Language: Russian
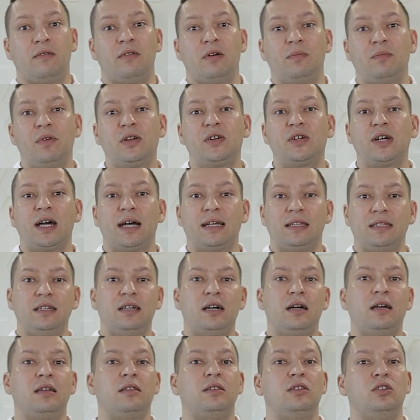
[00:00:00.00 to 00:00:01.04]
Во-первых, от
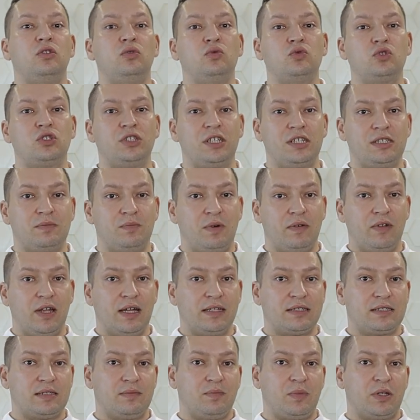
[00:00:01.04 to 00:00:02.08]
них не нужно
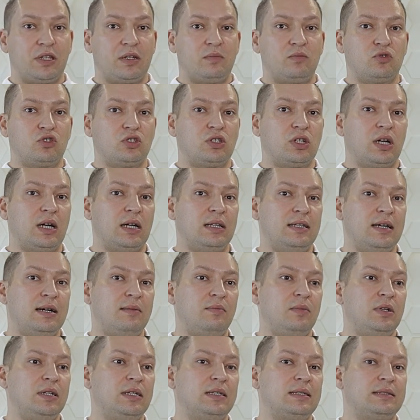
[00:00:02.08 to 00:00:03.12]
избавляться, потому что
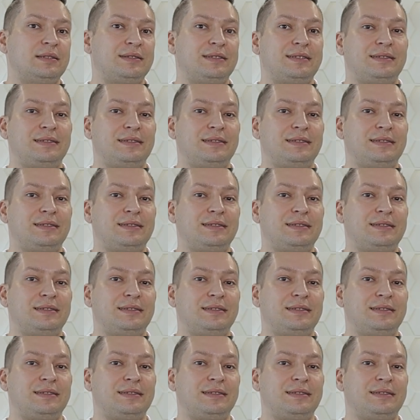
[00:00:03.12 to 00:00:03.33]
когда мы